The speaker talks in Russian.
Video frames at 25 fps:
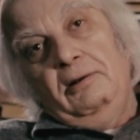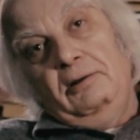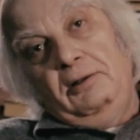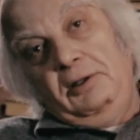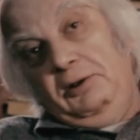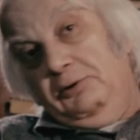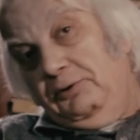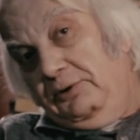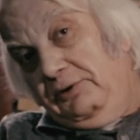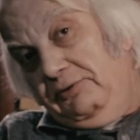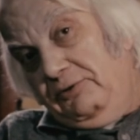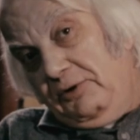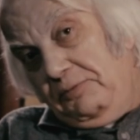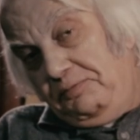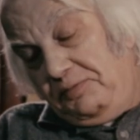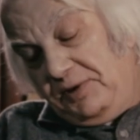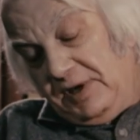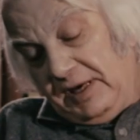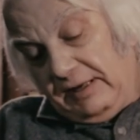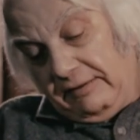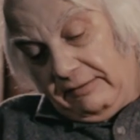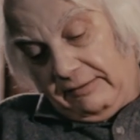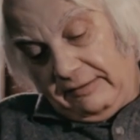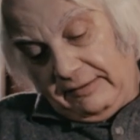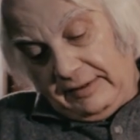Не у него
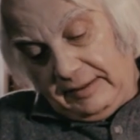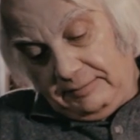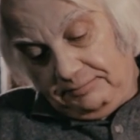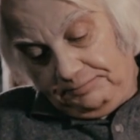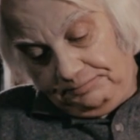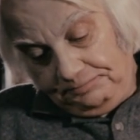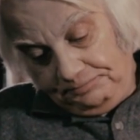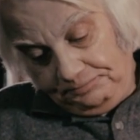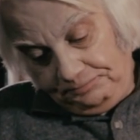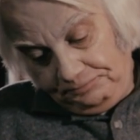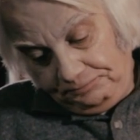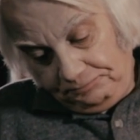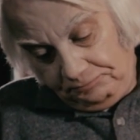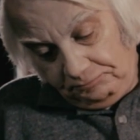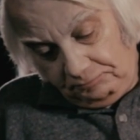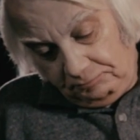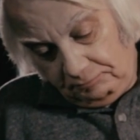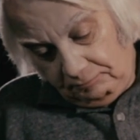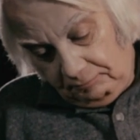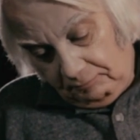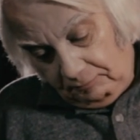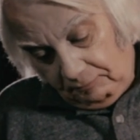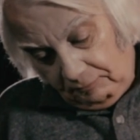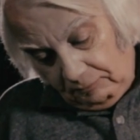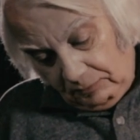первого.
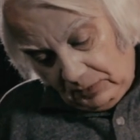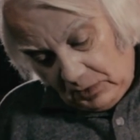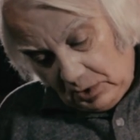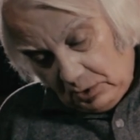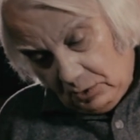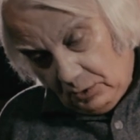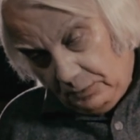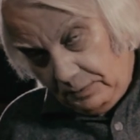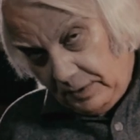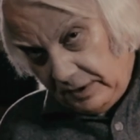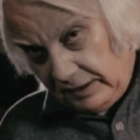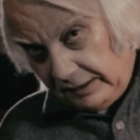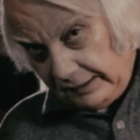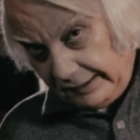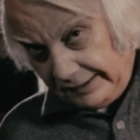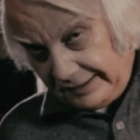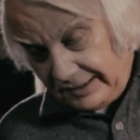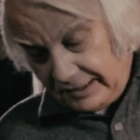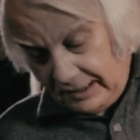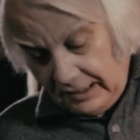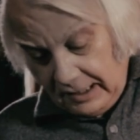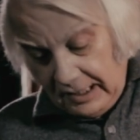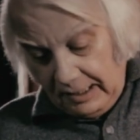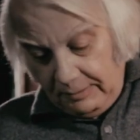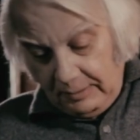У Петра
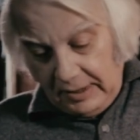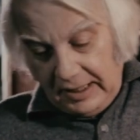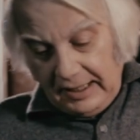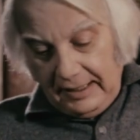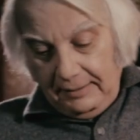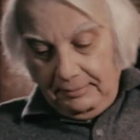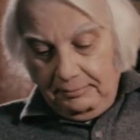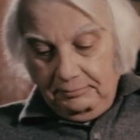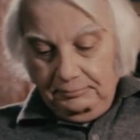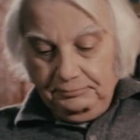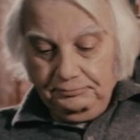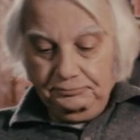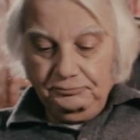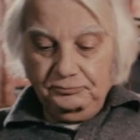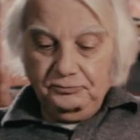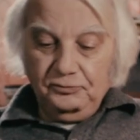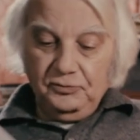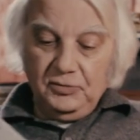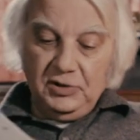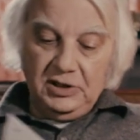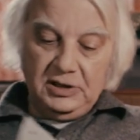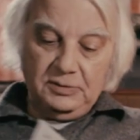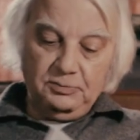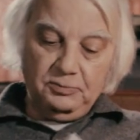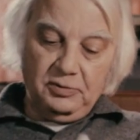Шлемеля
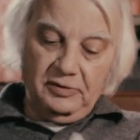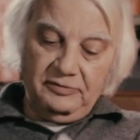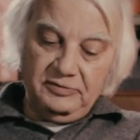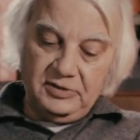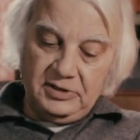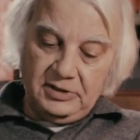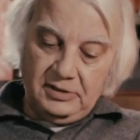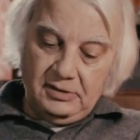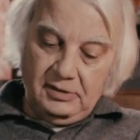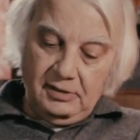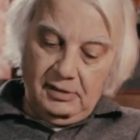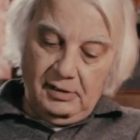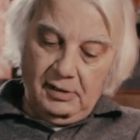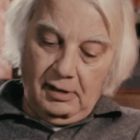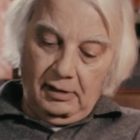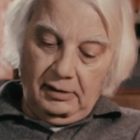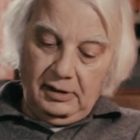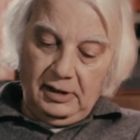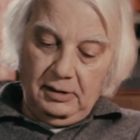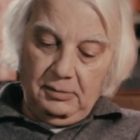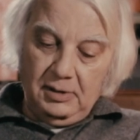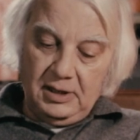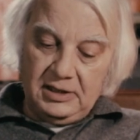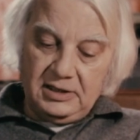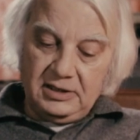из повести
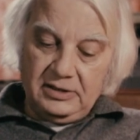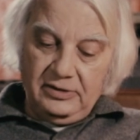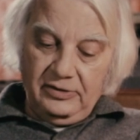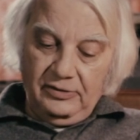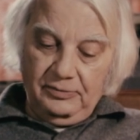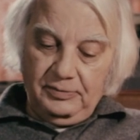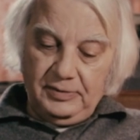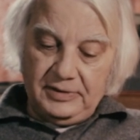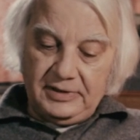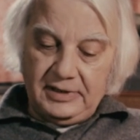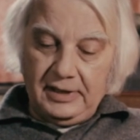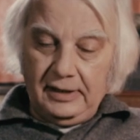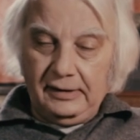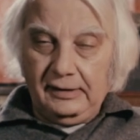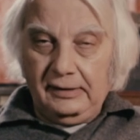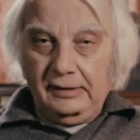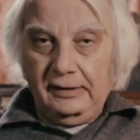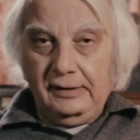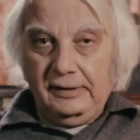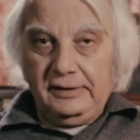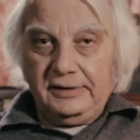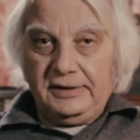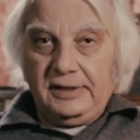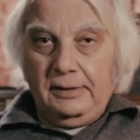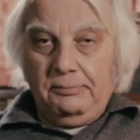немецкого
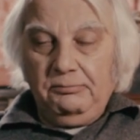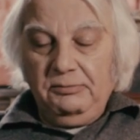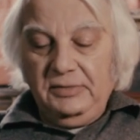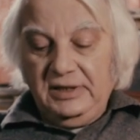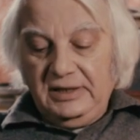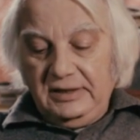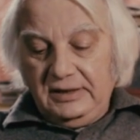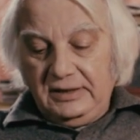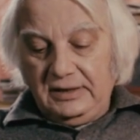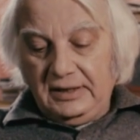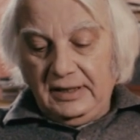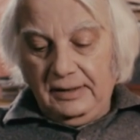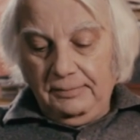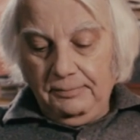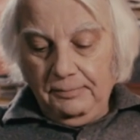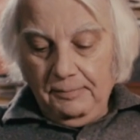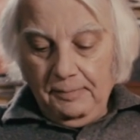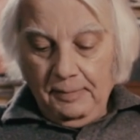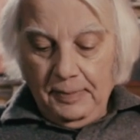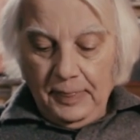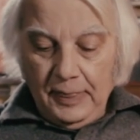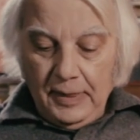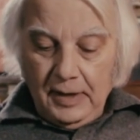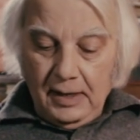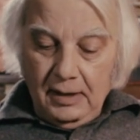писателя Шамисса
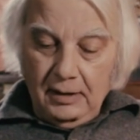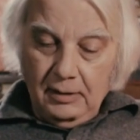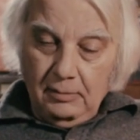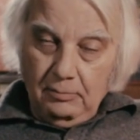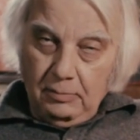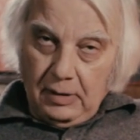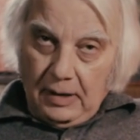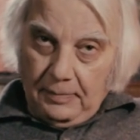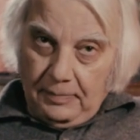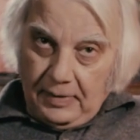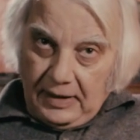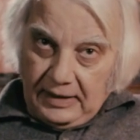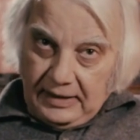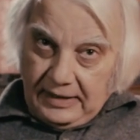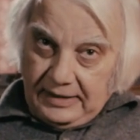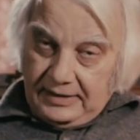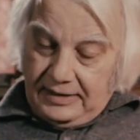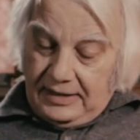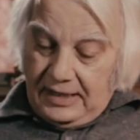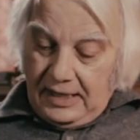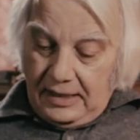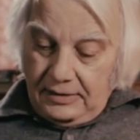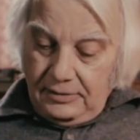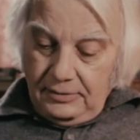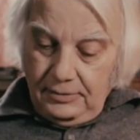«Пропала
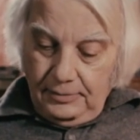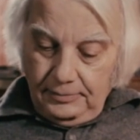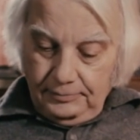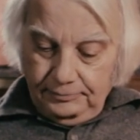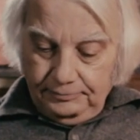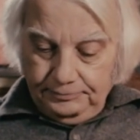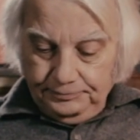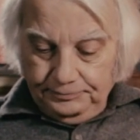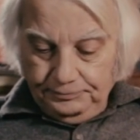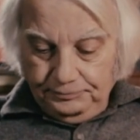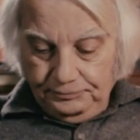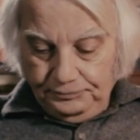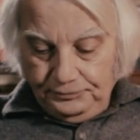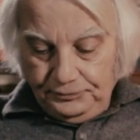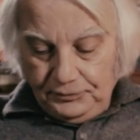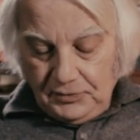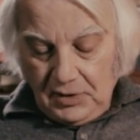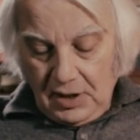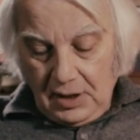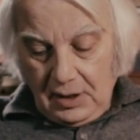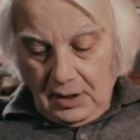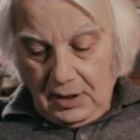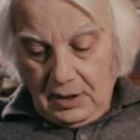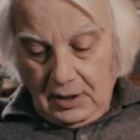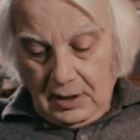тень».
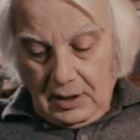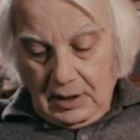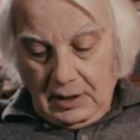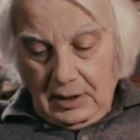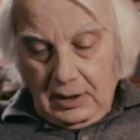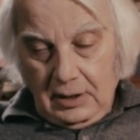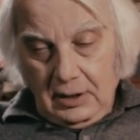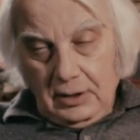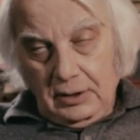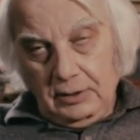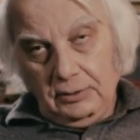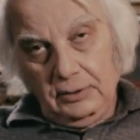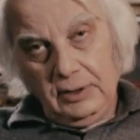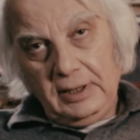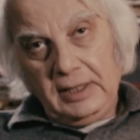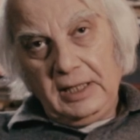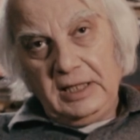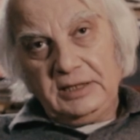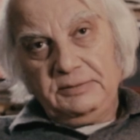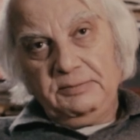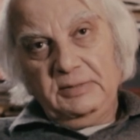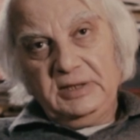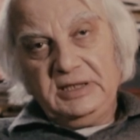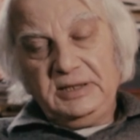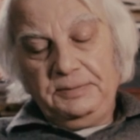У
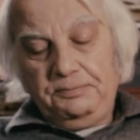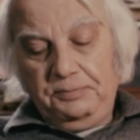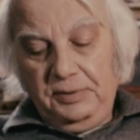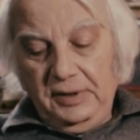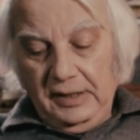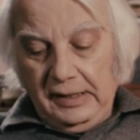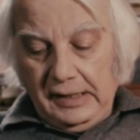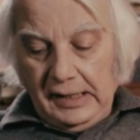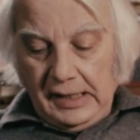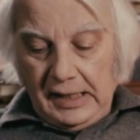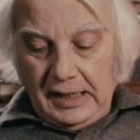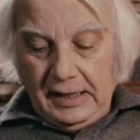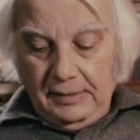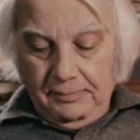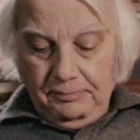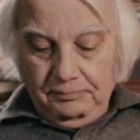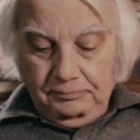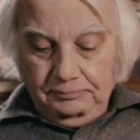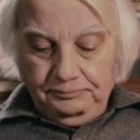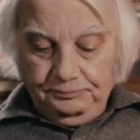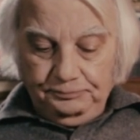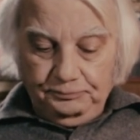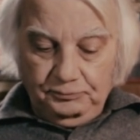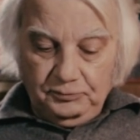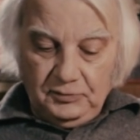Эразма Спикера,
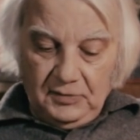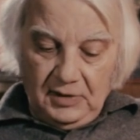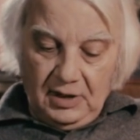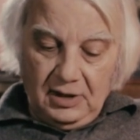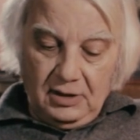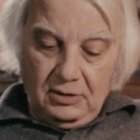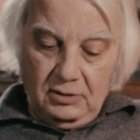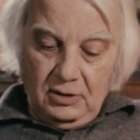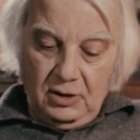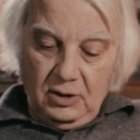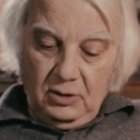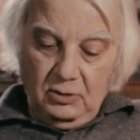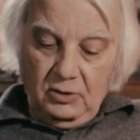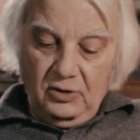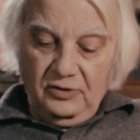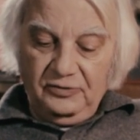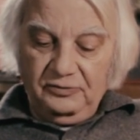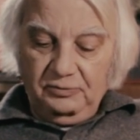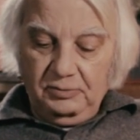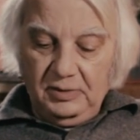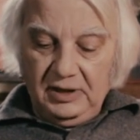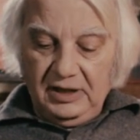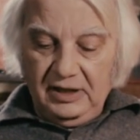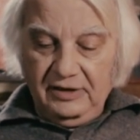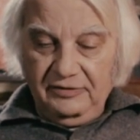героя
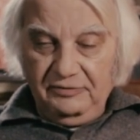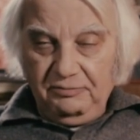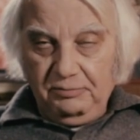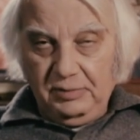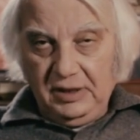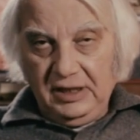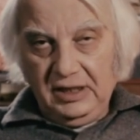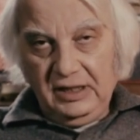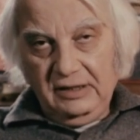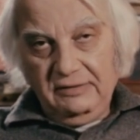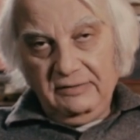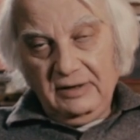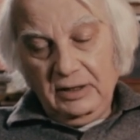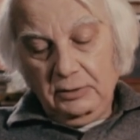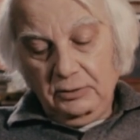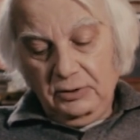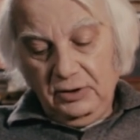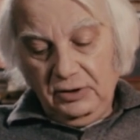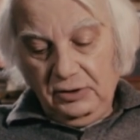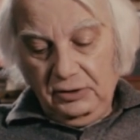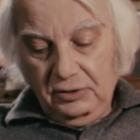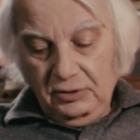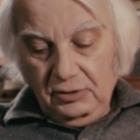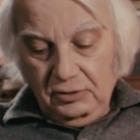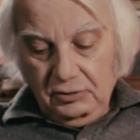Гофмана, в
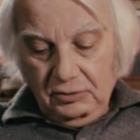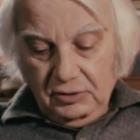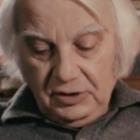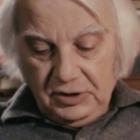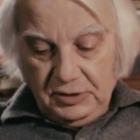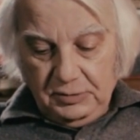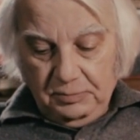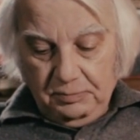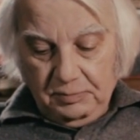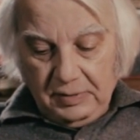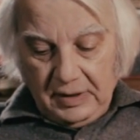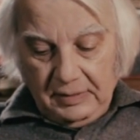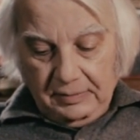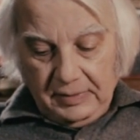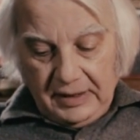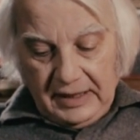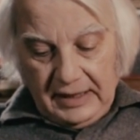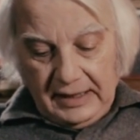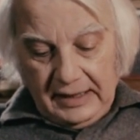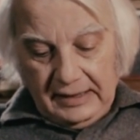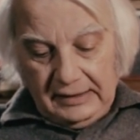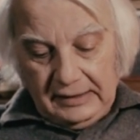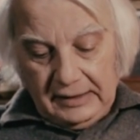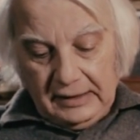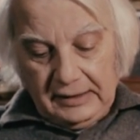предновогоднюю ночь
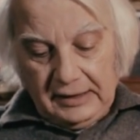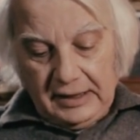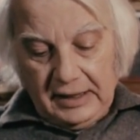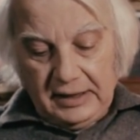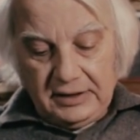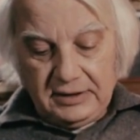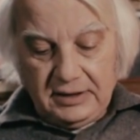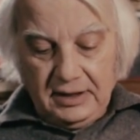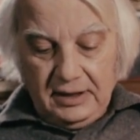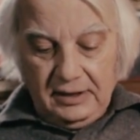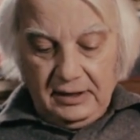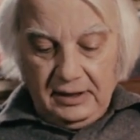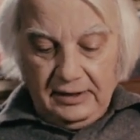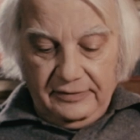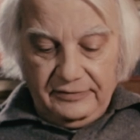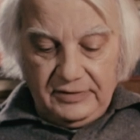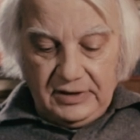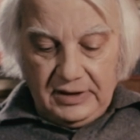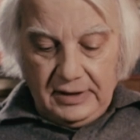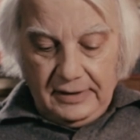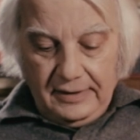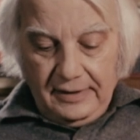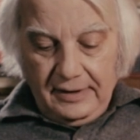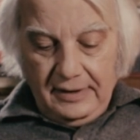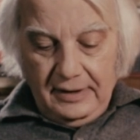пропадает отражение в
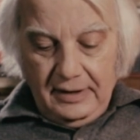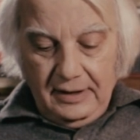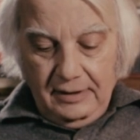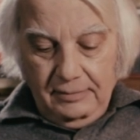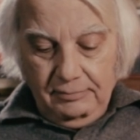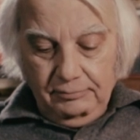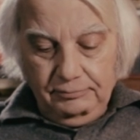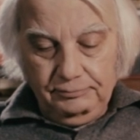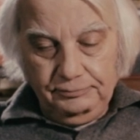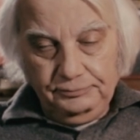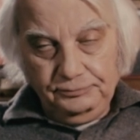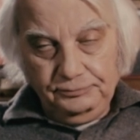зеркале.